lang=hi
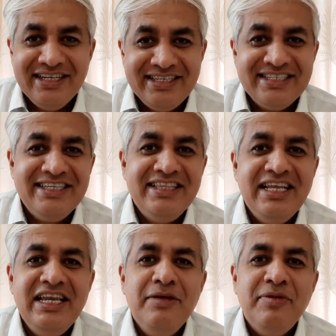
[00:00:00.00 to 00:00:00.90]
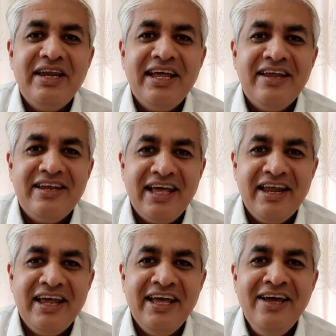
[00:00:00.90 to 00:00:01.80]
जैसे दिल्ली में रह, रह
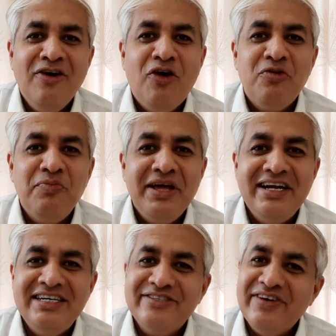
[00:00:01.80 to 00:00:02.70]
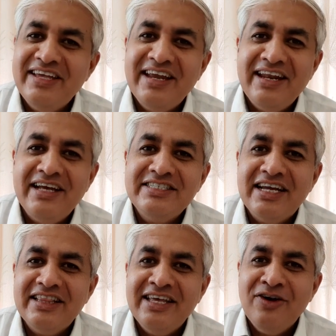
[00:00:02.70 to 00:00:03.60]
रहे हैं और पेरेंट्स वहीं रहना
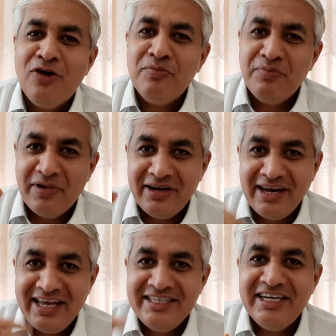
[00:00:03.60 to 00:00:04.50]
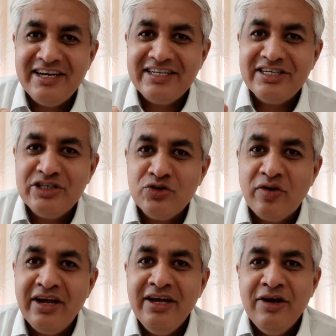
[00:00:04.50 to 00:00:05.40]
चाहते हैं और नई जनरेशन जो
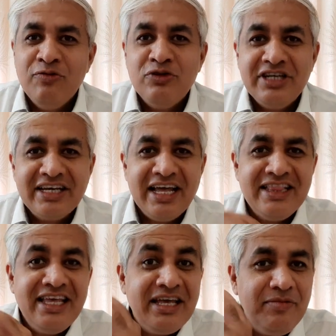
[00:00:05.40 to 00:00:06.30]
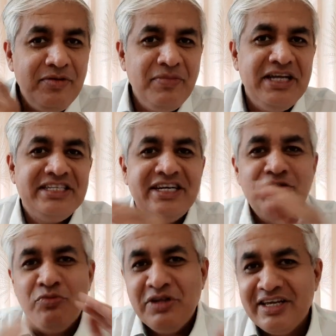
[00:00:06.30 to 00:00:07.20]
है वो कहती है कि भी बेच के
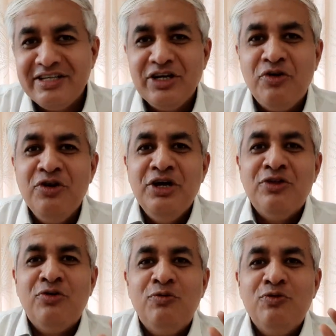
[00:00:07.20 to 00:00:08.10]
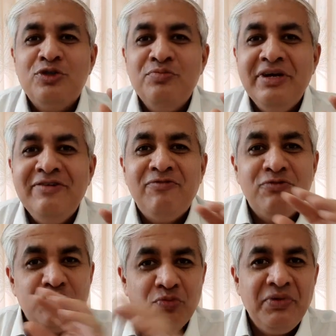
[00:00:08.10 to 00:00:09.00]
तुम इधर जाओ तो उसमें
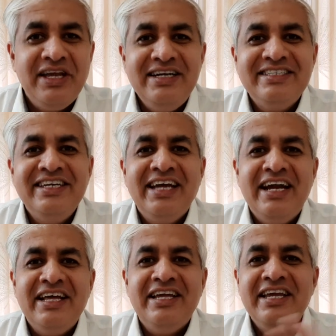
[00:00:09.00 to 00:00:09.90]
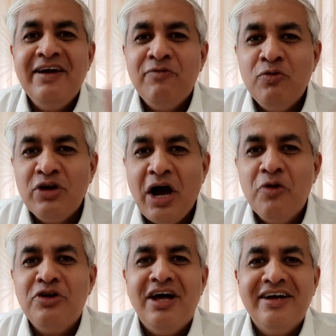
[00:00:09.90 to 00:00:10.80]
जो पेरेंट्स की कैटेगरी है वो उठा
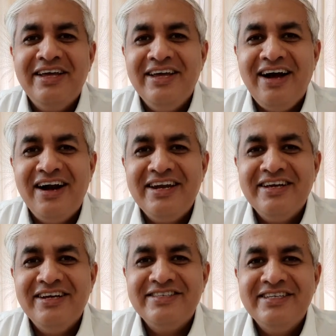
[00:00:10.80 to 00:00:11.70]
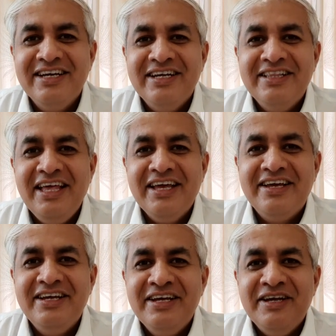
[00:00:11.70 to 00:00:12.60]
उठा के आर्टिकल्स
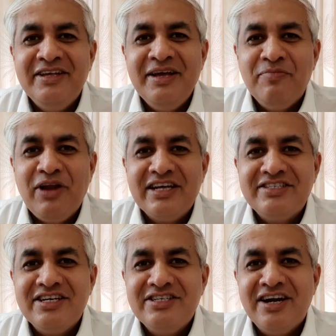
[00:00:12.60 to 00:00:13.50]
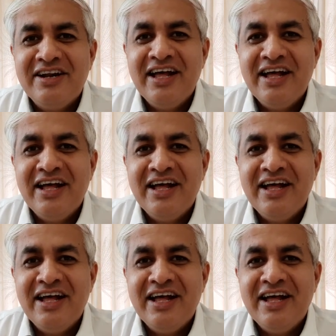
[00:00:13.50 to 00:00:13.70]
देख ये प्लास्टर झड़ रहा